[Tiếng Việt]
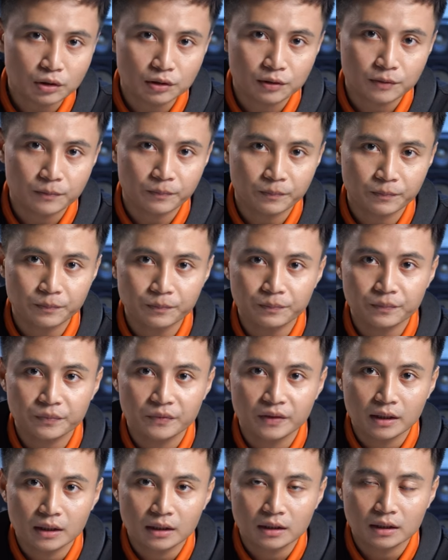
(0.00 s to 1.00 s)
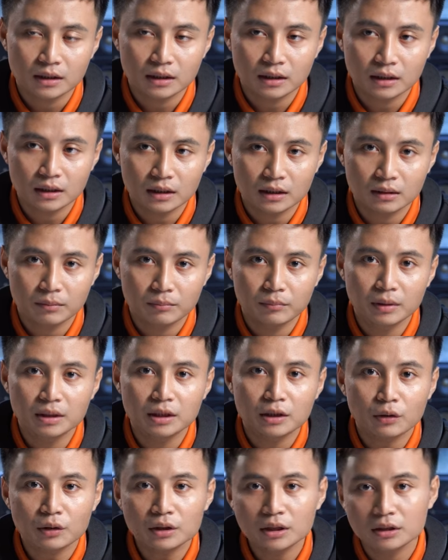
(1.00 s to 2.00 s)
mọi người. Ừ. Thì à,
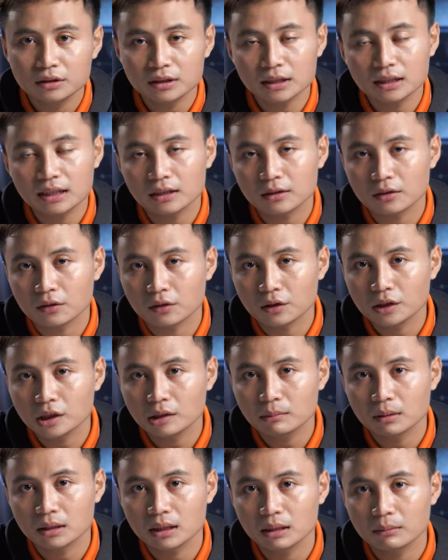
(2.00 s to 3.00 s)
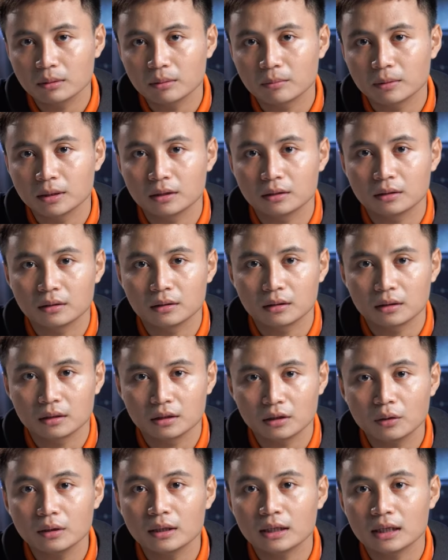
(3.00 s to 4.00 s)
mình nói thì người ta nghe rõ nhưng mà khi mà mình à,
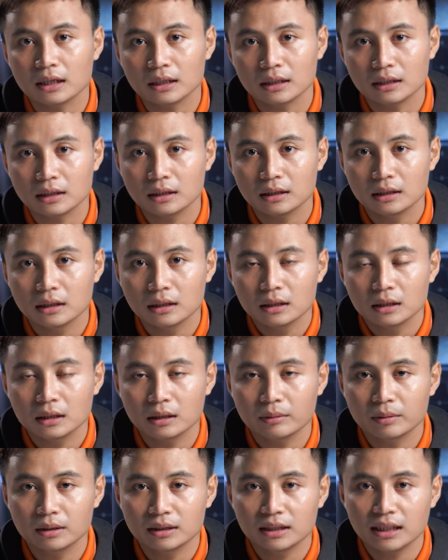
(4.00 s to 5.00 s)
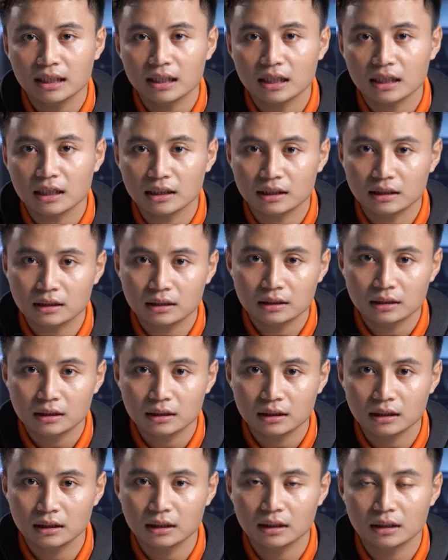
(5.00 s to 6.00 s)
nói lại khi mình nghe lại
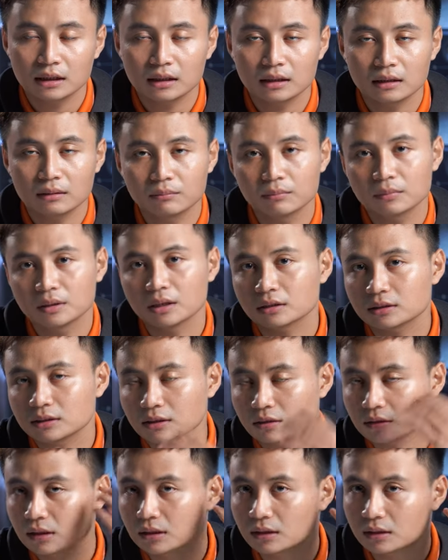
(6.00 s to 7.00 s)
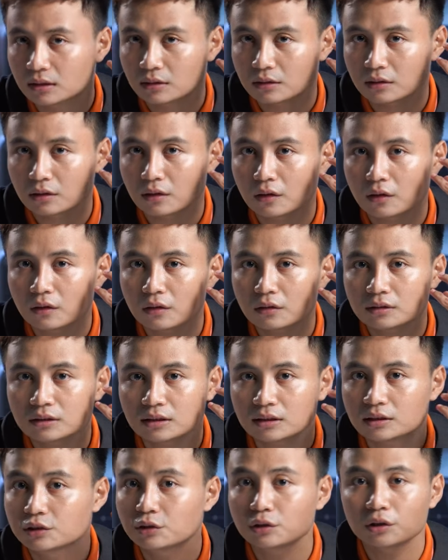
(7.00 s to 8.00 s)
thì à, thật sự thì nó
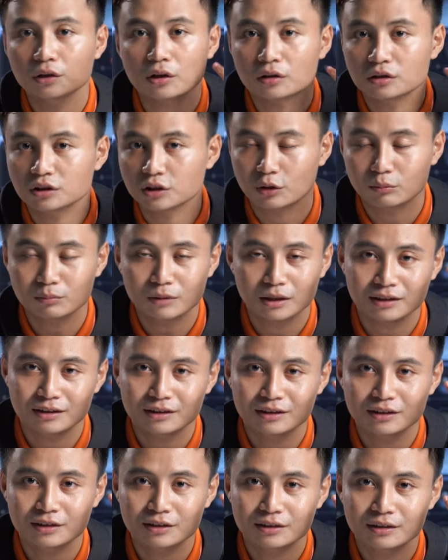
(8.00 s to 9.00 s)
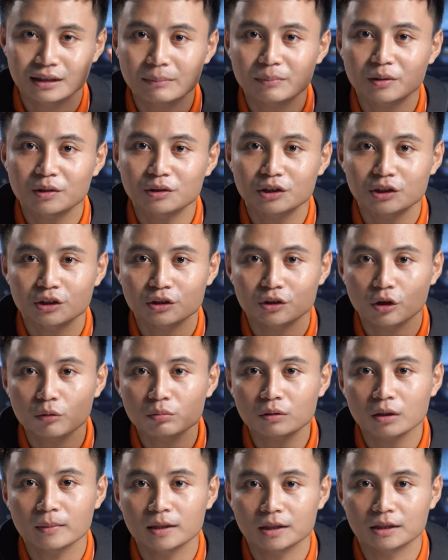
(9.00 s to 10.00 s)
chưa thực sự ổn định đáp ứng chưa
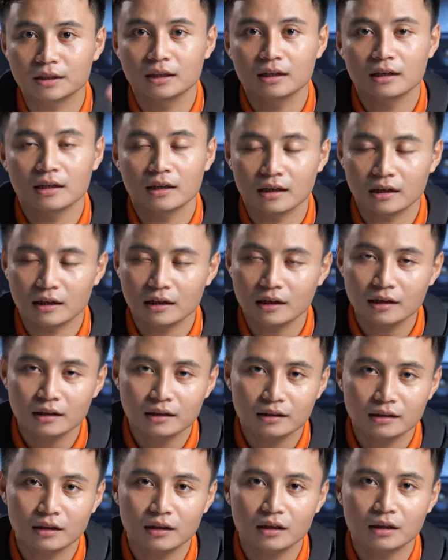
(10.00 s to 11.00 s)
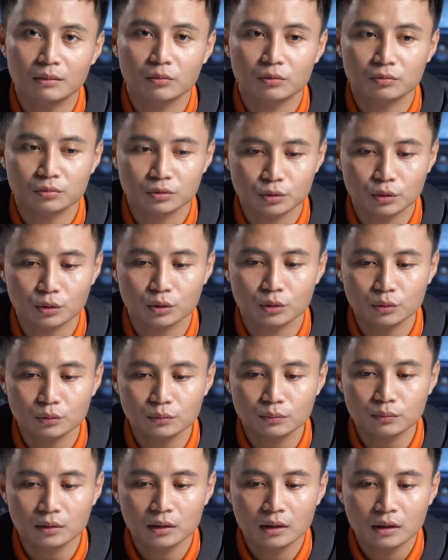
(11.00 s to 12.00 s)
tốt cho mình. Đó, đó là một
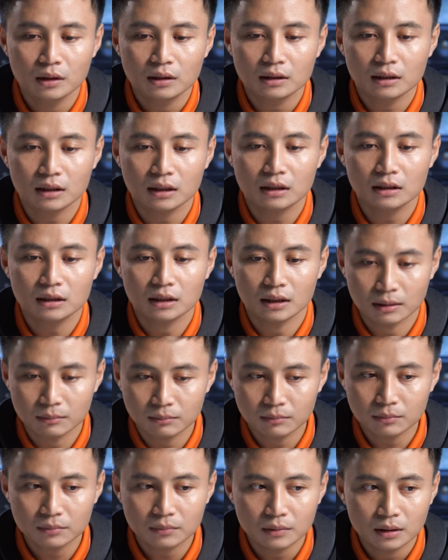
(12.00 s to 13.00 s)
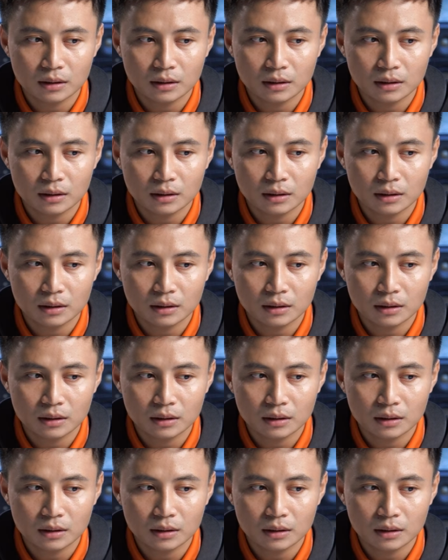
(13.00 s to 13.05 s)
số cái điểm